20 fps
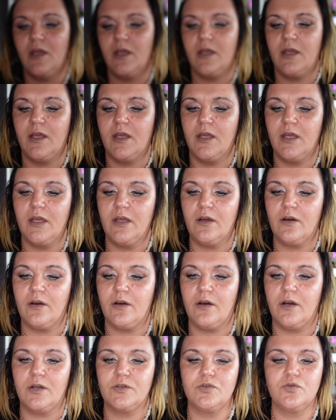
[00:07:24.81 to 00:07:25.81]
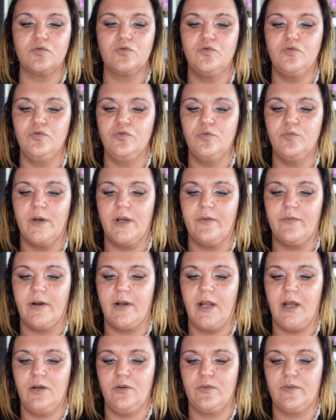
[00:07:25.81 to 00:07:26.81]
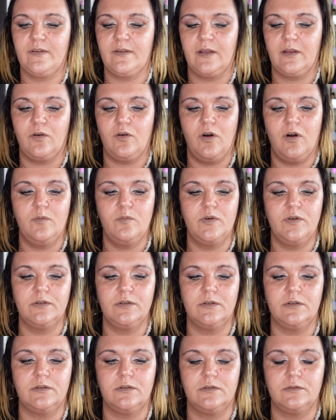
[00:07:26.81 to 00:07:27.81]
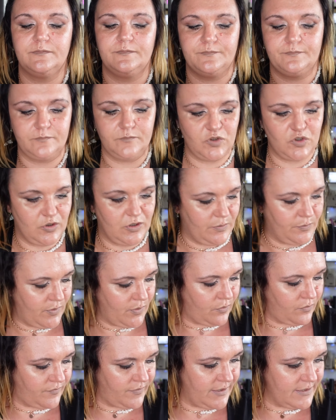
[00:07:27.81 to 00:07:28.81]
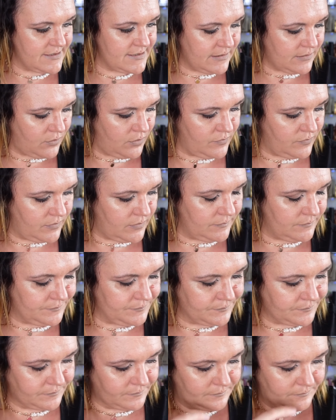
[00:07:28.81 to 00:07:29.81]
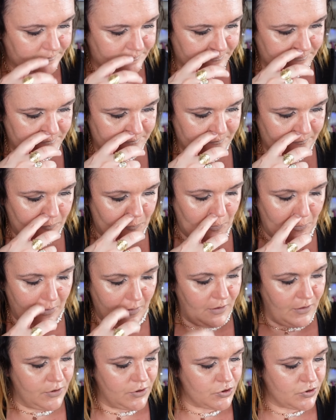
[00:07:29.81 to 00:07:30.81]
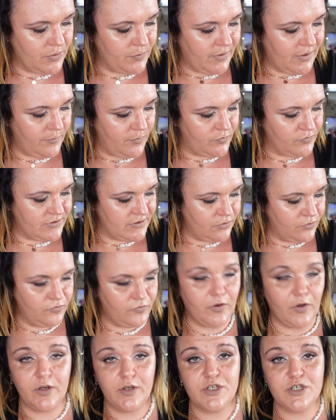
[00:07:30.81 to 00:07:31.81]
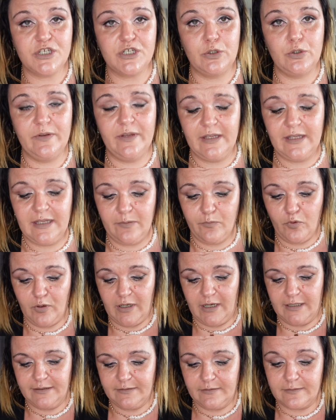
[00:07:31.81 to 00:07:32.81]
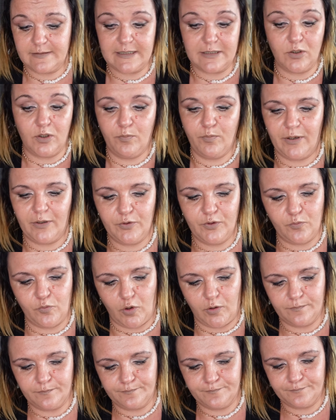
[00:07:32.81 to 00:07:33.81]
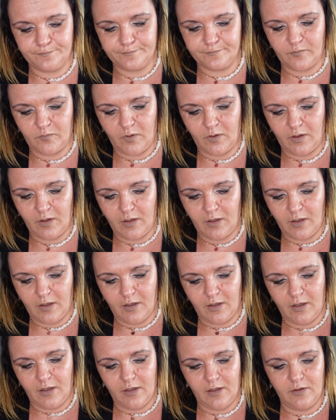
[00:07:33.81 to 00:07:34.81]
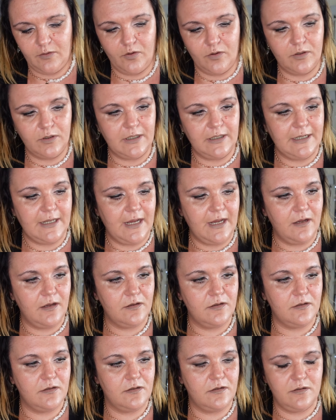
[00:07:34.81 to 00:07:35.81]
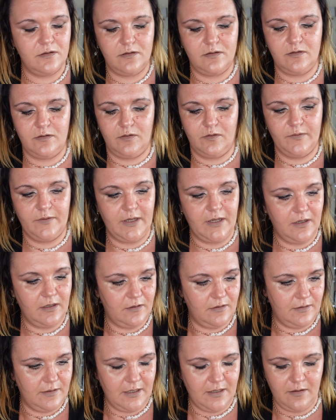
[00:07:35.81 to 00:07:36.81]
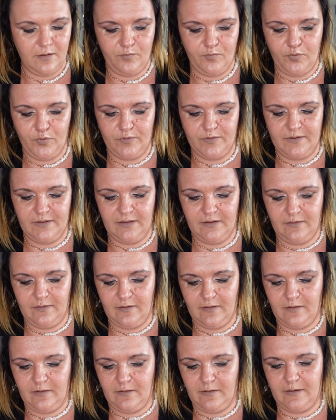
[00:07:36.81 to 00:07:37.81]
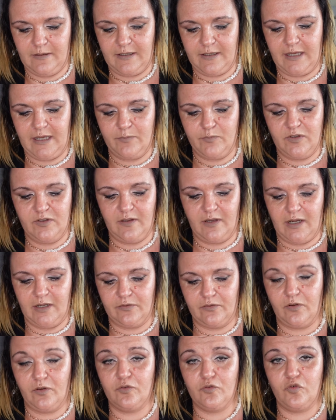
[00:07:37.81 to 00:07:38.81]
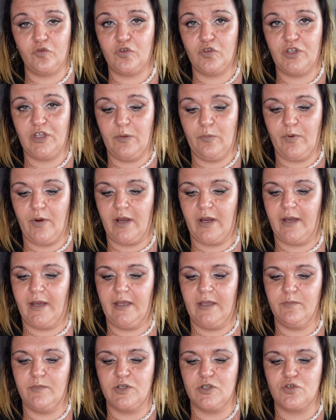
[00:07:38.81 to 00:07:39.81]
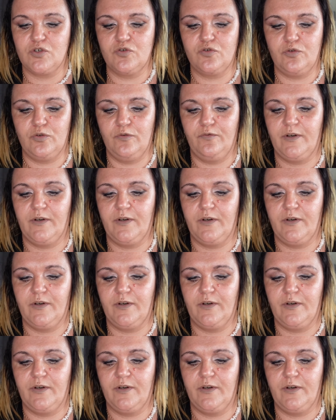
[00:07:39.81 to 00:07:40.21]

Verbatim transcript: Et euh, du coup, ben voilà, le sérum, euh, je ne l'ai pas ouvert, c'est l'autre. Je vais prendre mon petit cutter, j'ai le nez qui me gratte, c'est qu'on parle de moi. Donc là, euh, on a la petite crème hydratante qui est pareil, mais juste le